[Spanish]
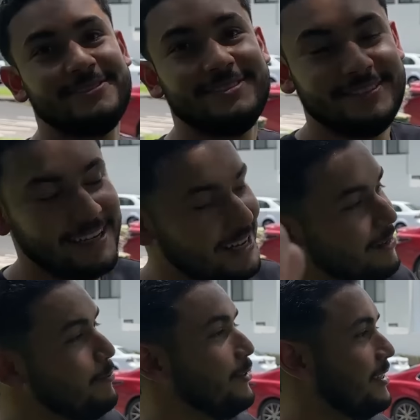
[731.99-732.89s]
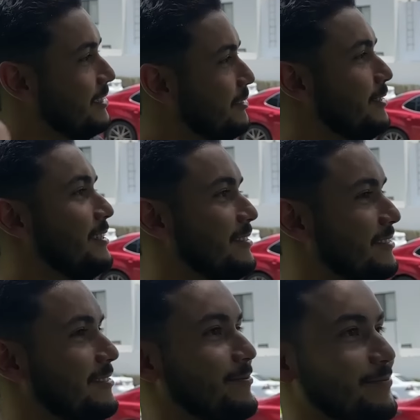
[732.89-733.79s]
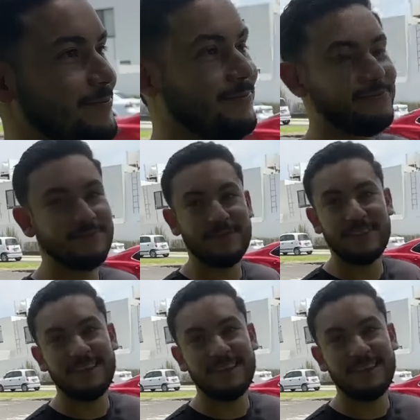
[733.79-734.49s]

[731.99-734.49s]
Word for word: Portarse, bien. Bueno.